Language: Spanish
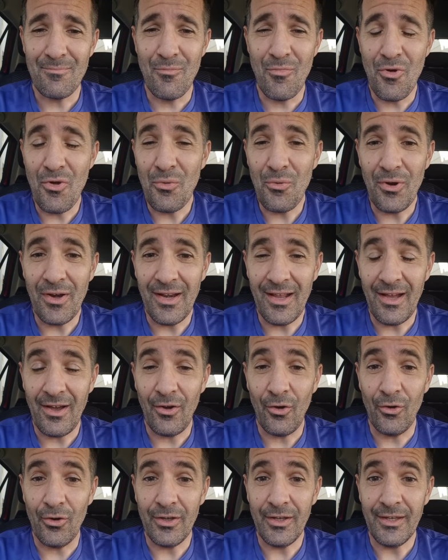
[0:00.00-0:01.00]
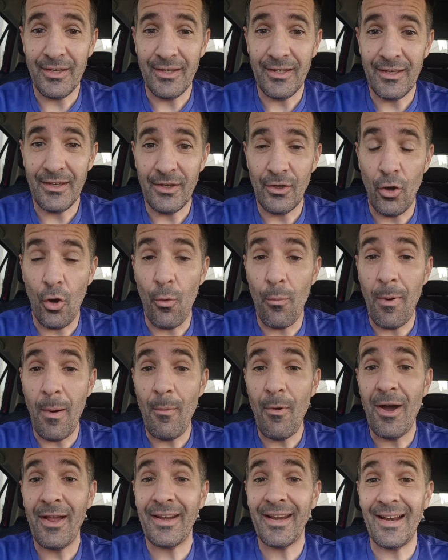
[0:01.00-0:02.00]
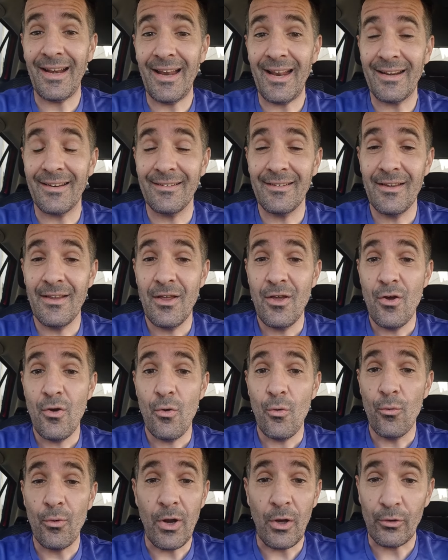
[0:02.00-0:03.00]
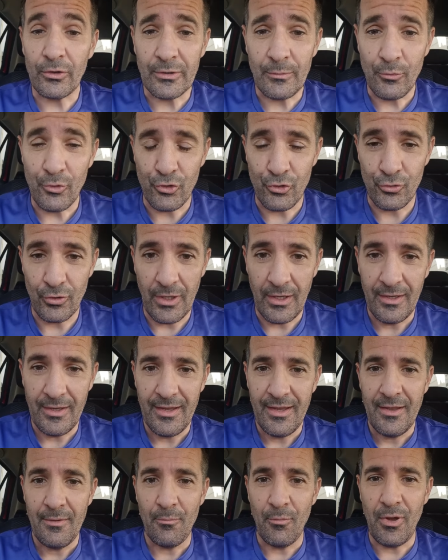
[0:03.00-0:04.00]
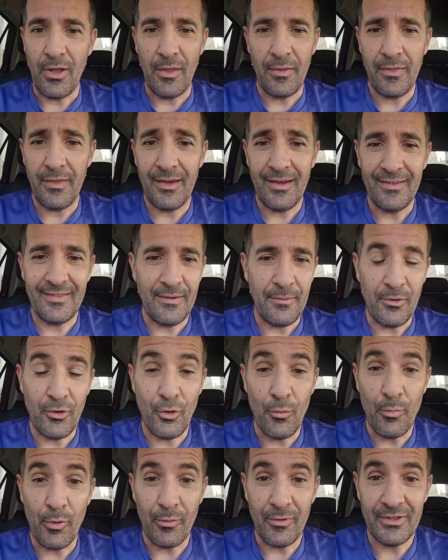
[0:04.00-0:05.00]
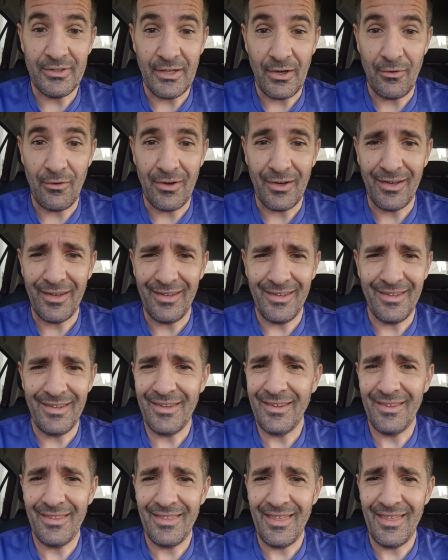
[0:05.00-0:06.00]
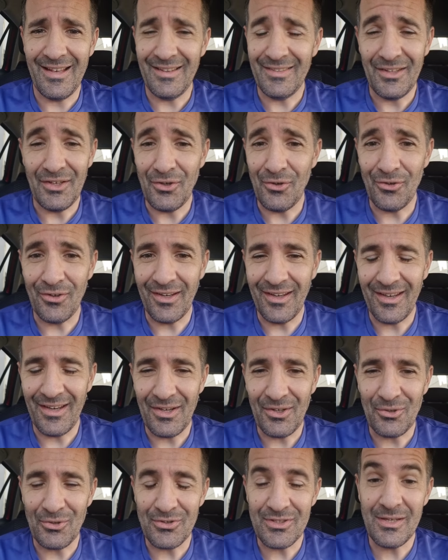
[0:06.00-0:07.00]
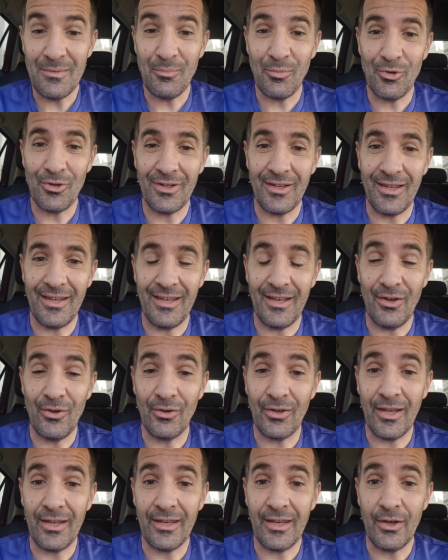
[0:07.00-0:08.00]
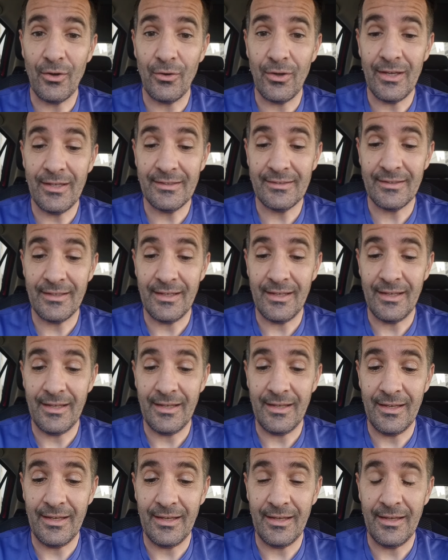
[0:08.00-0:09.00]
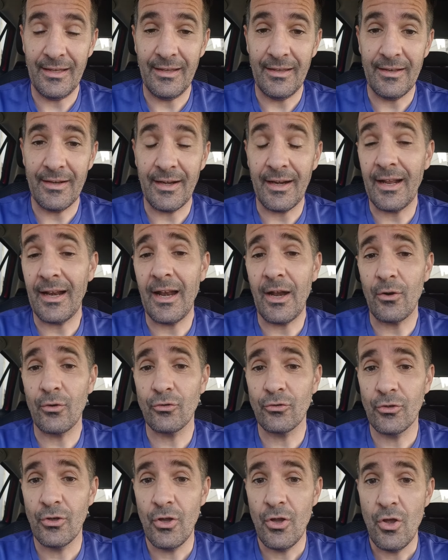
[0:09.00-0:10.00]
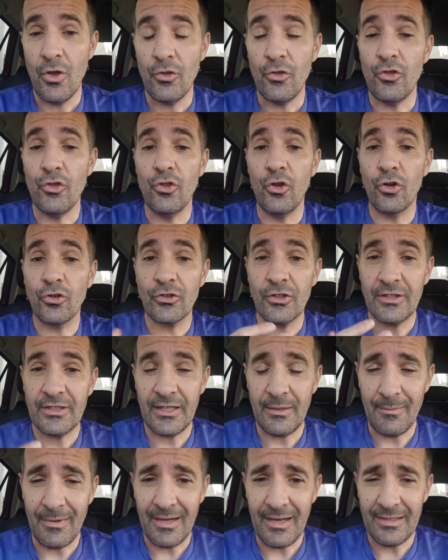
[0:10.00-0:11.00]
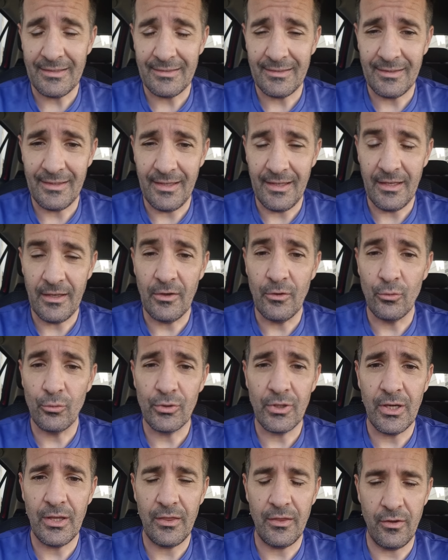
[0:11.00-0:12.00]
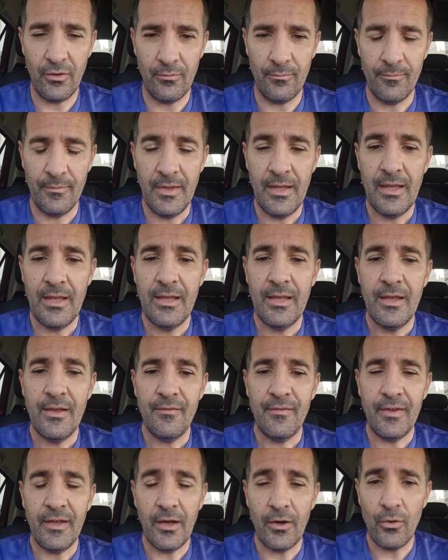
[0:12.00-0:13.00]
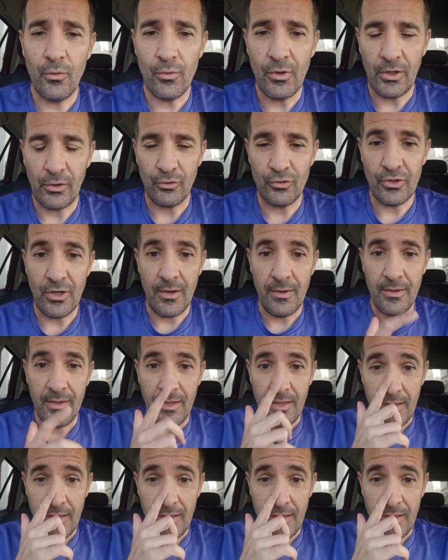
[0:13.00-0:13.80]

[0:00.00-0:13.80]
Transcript: Muy buena. Hoy os vamos a regalar una cosa muy chula. Voy a hacer este vídeo improvisado aquí del tirón en el coche porque lo que quiero es eh, regalaros dos semanas de nutrición. Fijaros una cosa.